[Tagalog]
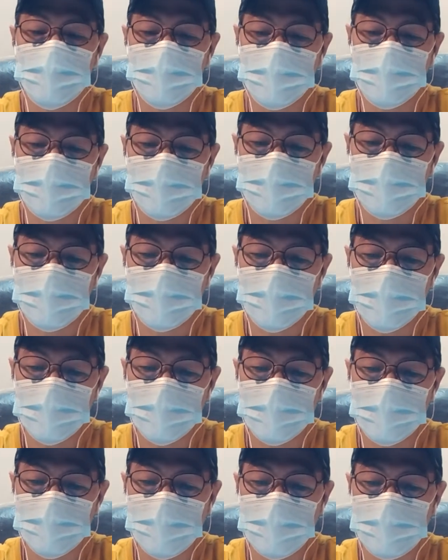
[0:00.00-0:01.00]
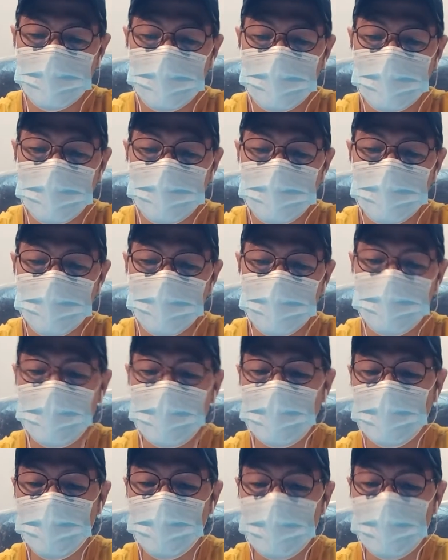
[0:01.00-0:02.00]
So, isang tanong lang po yung
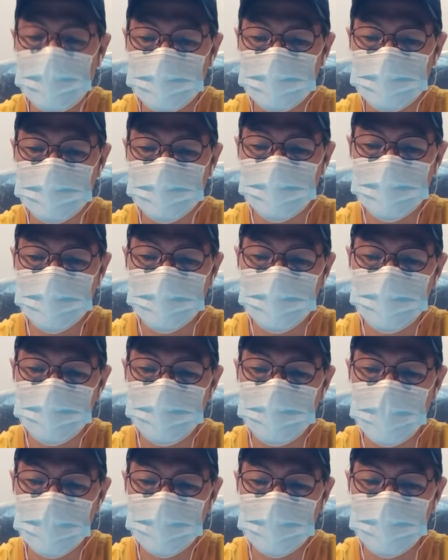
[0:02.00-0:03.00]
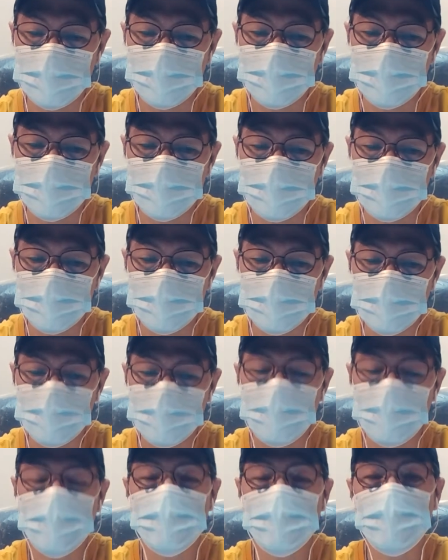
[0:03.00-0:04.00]
pangalawa. O, ito yung pangatlo, yung sa
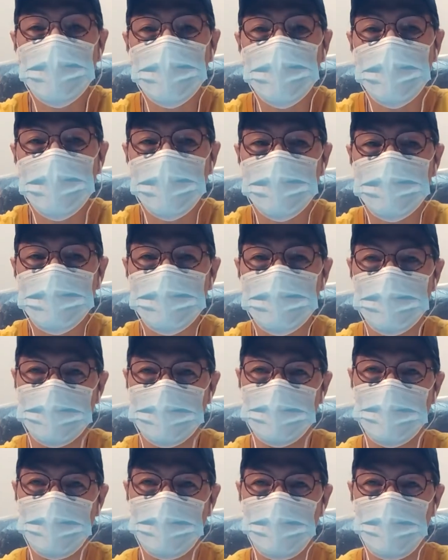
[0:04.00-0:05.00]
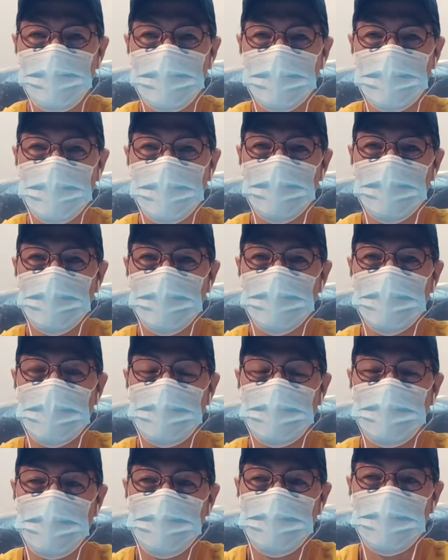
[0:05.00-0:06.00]
mga naengkanto
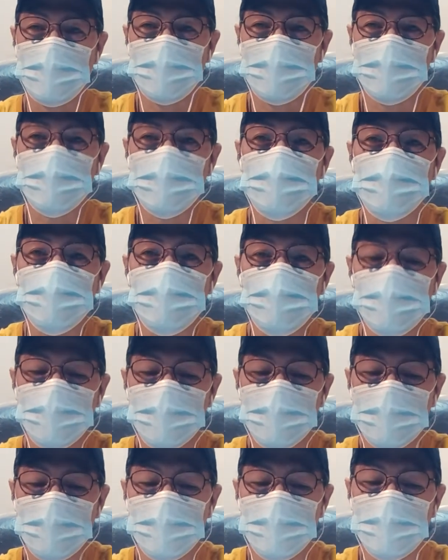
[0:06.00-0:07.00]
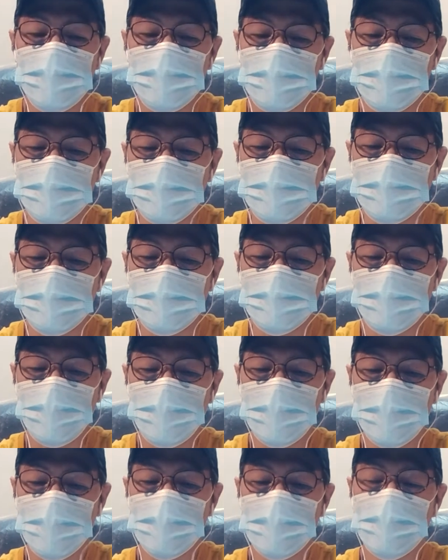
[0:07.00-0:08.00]
na mamaligno, ayan,
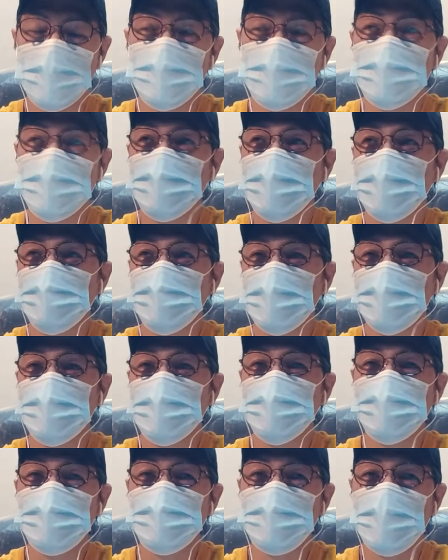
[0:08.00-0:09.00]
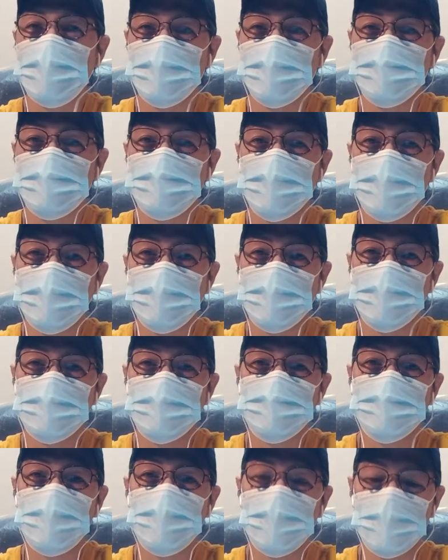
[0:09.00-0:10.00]
duwende o laman lupa, yung mga
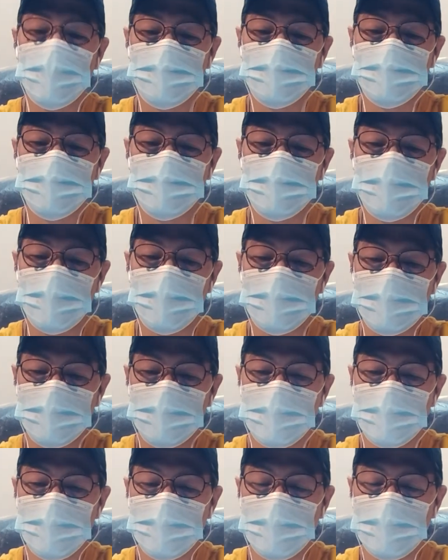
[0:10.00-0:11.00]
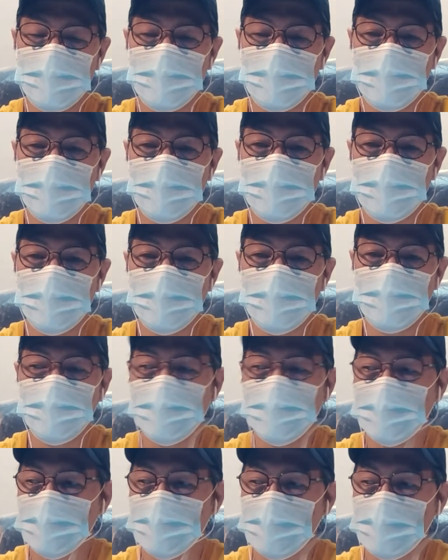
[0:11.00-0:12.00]
ganun bagay po ba?
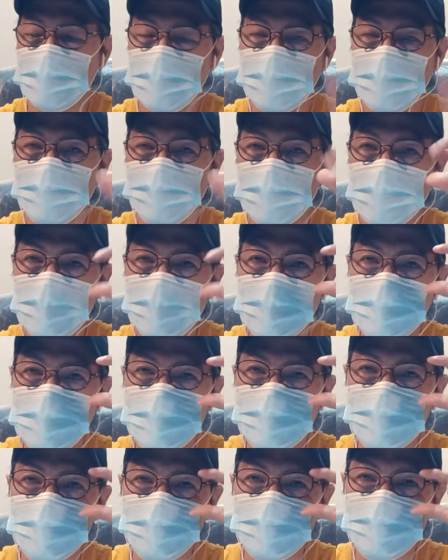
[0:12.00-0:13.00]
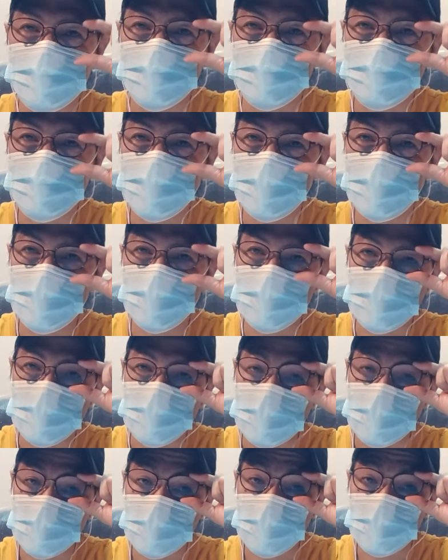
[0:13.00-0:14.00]
E, kasanayan ba tayong
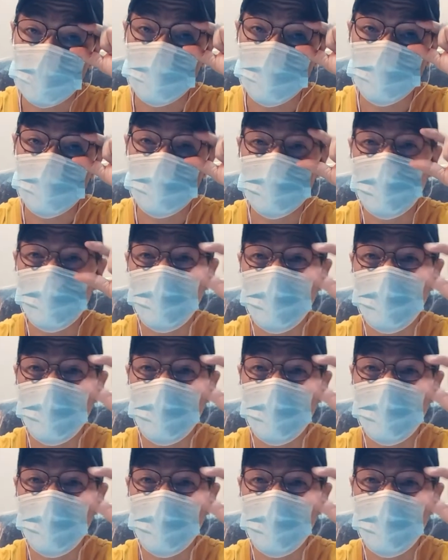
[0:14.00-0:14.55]
makakita ng ganun?